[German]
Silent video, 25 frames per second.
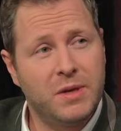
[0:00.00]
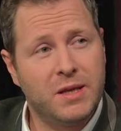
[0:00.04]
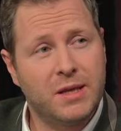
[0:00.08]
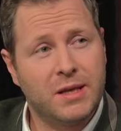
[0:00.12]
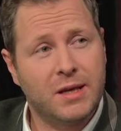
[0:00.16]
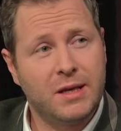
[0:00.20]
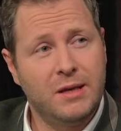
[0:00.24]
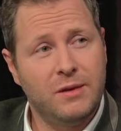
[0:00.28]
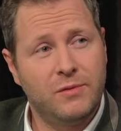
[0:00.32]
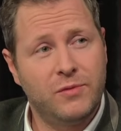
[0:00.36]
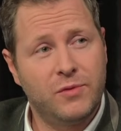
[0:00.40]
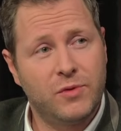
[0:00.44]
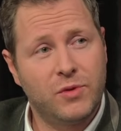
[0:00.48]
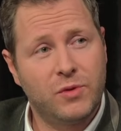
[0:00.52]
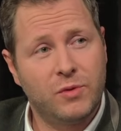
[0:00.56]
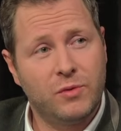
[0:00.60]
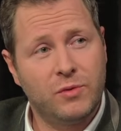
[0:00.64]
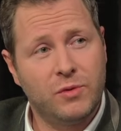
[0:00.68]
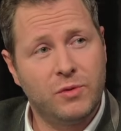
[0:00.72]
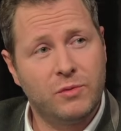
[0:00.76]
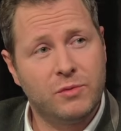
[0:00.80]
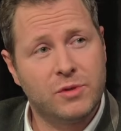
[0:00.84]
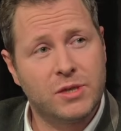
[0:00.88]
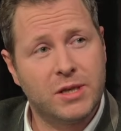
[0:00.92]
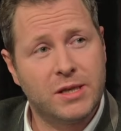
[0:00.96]
betrifft
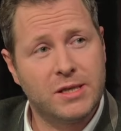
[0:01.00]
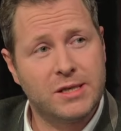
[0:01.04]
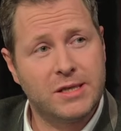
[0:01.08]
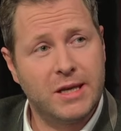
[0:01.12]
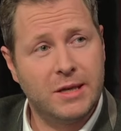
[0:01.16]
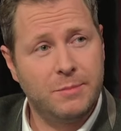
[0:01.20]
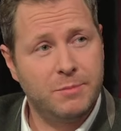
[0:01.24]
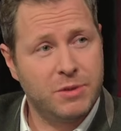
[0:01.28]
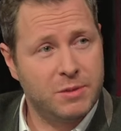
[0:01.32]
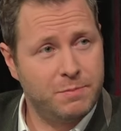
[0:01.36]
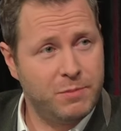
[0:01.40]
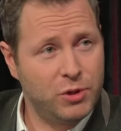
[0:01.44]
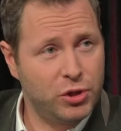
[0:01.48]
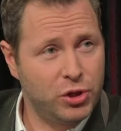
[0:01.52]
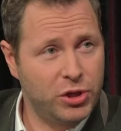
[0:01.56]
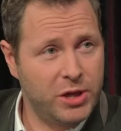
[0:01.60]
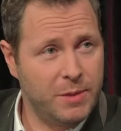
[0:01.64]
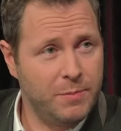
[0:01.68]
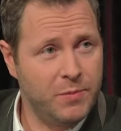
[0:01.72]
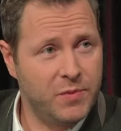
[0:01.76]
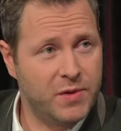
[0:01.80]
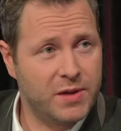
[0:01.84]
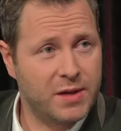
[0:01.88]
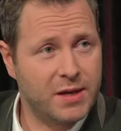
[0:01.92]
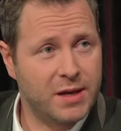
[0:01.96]
und unsere
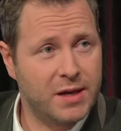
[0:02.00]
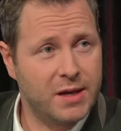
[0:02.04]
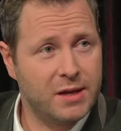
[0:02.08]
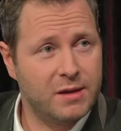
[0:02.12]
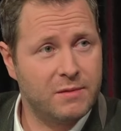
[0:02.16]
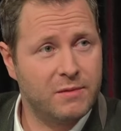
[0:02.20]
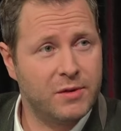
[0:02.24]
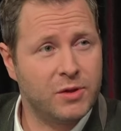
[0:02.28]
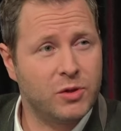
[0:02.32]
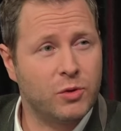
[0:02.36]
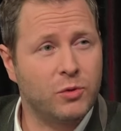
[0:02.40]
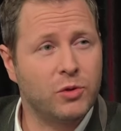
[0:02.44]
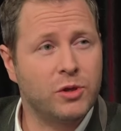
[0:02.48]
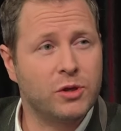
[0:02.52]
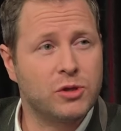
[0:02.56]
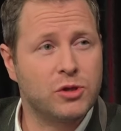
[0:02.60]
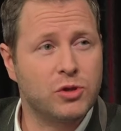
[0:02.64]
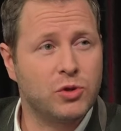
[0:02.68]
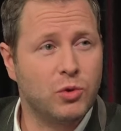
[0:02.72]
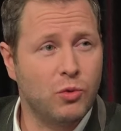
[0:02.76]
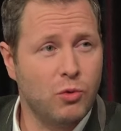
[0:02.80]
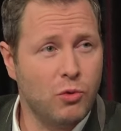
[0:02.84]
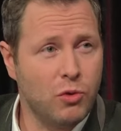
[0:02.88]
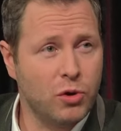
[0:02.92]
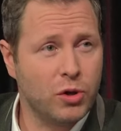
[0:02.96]
Selbstbestimmtheit, weil da der
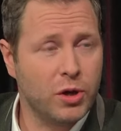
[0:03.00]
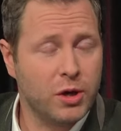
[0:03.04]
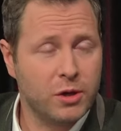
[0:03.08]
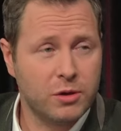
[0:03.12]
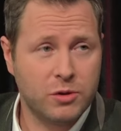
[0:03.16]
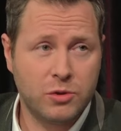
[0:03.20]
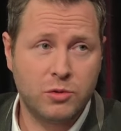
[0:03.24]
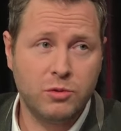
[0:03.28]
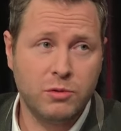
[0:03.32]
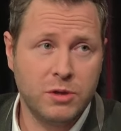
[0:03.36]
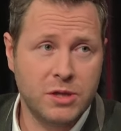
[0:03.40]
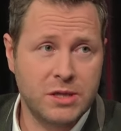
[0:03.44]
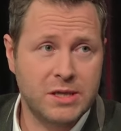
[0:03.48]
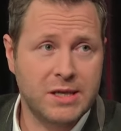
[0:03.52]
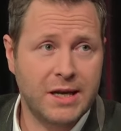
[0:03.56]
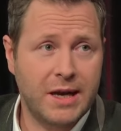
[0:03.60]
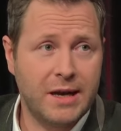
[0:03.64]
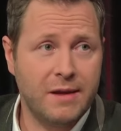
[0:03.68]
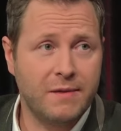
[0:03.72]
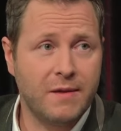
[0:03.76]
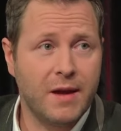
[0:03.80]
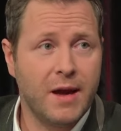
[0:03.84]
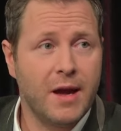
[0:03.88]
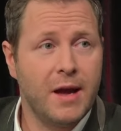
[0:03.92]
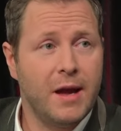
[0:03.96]
Zug zurzeit
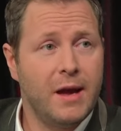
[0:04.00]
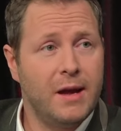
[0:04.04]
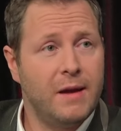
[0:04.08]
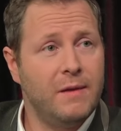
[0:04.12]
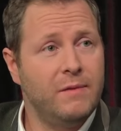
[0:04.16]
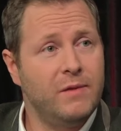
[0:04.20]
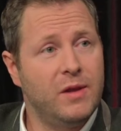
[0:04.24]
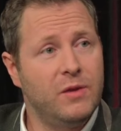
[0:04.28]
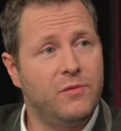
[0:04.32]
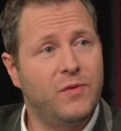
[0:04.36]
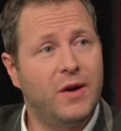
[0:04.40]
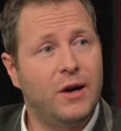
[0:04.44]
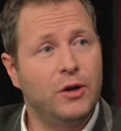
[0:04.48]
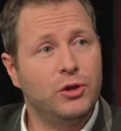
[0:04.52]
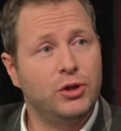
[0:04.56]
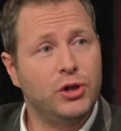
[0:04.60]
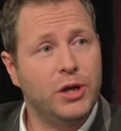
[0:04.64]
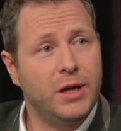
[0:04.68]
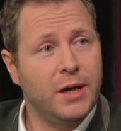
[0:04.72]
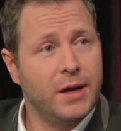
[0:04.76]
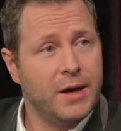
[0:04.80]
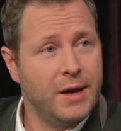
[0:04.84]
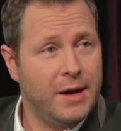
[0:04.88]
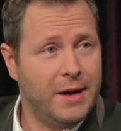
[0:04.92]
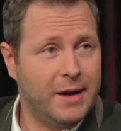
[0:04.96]
weit in die
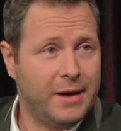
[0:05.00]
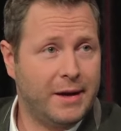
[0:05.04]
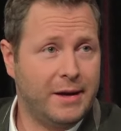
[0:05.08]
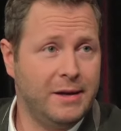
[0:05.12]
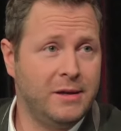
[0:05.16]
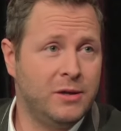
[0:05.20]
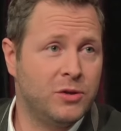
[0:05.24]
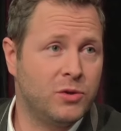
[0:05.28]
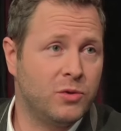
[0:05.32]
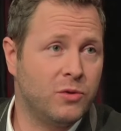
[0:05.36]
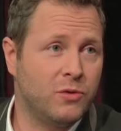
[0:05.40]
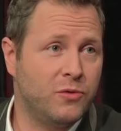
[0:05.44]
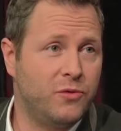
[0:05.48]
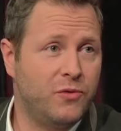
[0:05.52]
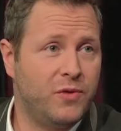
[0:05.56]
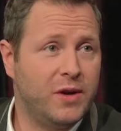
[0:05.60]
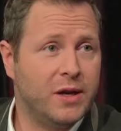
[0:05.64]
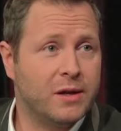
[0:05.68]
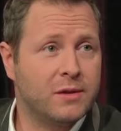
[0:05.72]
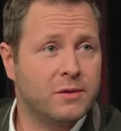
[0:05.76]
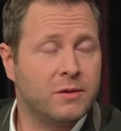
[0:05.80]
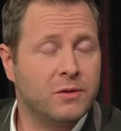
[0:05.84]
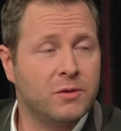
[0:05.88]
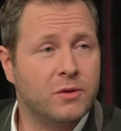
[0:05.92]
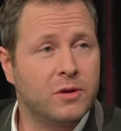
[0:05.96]
falsche Richtung
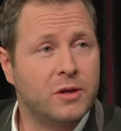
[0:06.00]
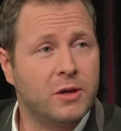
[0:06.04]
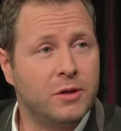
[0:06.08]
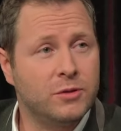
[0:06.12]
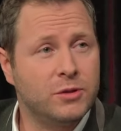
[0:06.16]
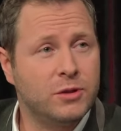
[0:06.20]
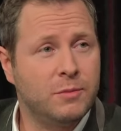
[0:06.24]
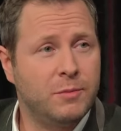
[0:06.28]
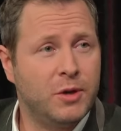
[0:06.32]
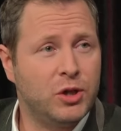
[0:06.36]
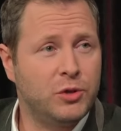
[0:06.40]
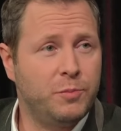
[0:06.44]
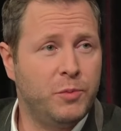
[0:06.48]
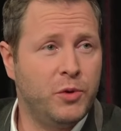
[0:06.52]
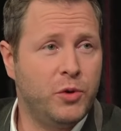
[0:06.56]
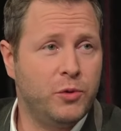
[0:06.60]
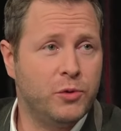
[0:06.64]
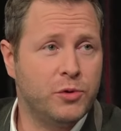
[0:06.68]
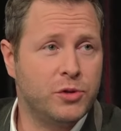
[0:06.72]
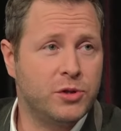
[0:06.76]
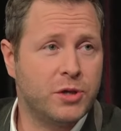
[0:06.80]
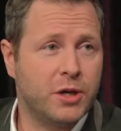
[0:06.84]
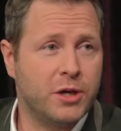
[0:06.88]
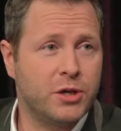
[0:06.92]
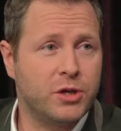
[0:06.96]
fährt. Und da kann zum Beispiel die
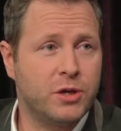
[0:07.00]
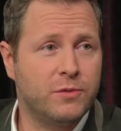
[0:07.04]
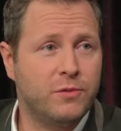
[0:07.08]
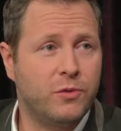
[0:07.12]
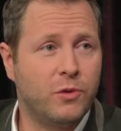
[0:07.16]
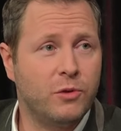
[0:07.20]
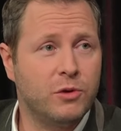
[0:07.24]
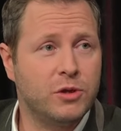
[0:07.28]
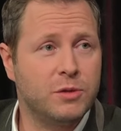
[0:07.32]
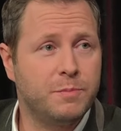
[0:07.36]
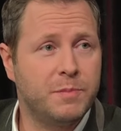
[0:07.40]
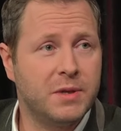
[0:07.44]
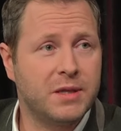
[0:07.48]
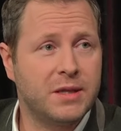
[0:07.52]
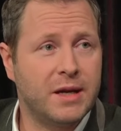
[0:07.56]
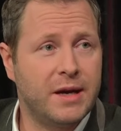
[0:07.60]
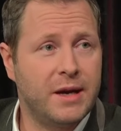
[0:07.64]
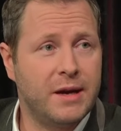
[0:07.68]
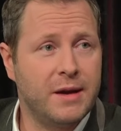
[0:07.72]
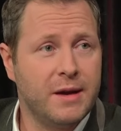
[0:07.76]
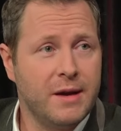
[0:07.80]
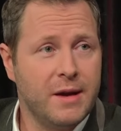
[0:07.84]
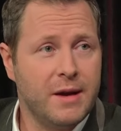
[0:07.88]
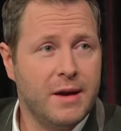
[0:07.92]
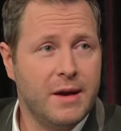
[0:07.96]
österreichische
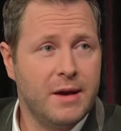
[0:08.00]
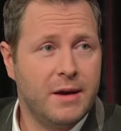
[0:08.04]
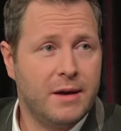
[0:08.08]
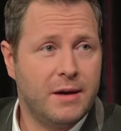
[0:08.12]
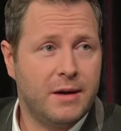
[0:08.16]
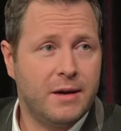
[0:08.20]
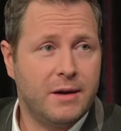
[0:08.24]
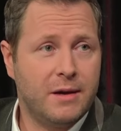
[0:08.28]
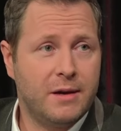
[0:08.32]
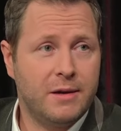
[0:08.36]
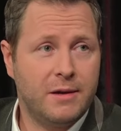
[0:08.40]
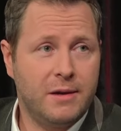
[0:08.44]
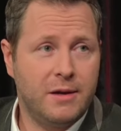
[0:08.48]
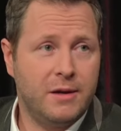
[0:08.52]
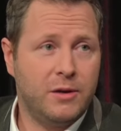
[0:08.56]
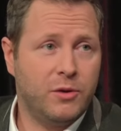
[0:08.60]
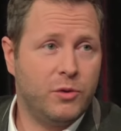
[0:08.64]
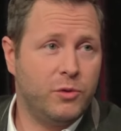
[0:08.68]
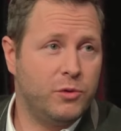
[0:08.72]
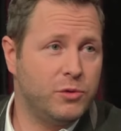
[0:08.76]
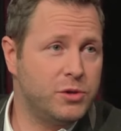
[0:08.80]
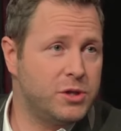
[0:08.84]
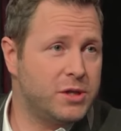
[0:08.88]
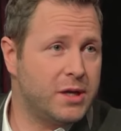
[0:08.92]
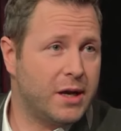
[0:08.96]
Volkspartei äh, in
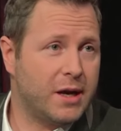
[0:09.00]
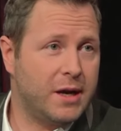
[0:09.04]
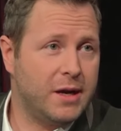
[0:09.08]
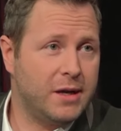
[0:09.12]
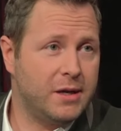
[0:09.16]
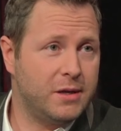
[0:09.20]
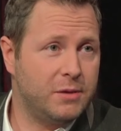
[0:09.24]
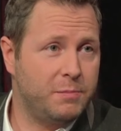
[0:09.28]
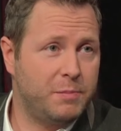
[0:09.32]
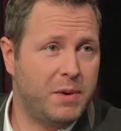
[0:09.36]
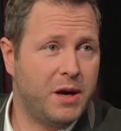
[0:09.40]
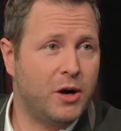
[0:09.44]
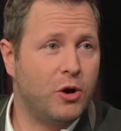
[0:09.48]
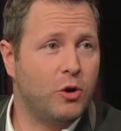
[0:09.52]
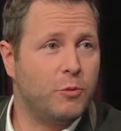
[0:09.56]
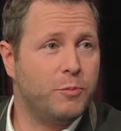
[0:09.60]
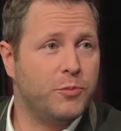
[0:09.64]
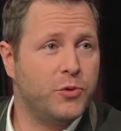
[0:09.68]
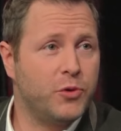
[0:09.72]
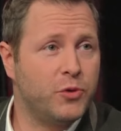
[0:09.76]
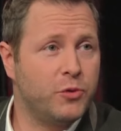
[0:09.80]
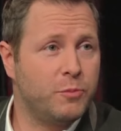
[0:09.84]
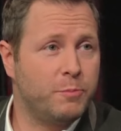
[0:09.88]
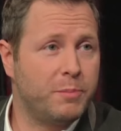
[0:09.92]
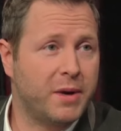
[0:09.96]
Österreich
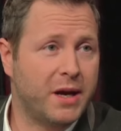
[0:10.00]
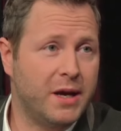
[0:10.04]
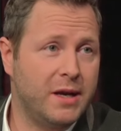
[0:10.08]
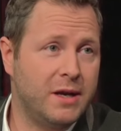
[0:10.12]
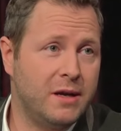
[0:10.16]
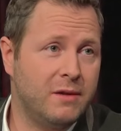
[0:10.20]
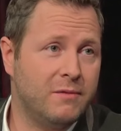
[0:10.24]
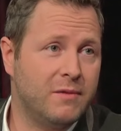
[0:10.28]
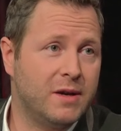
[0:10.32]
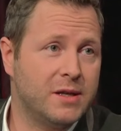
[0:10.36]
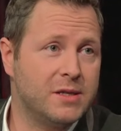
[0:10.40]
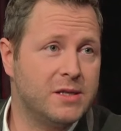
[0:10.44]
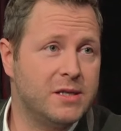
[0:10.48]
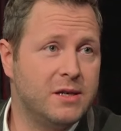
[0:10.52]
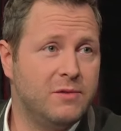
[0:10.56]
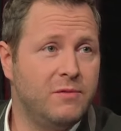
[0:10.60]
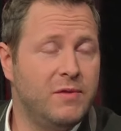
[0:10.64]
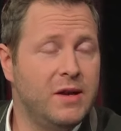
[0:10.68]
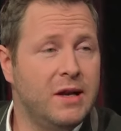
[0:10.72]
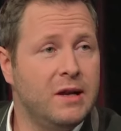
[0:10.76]
behaupten und predigen, was sie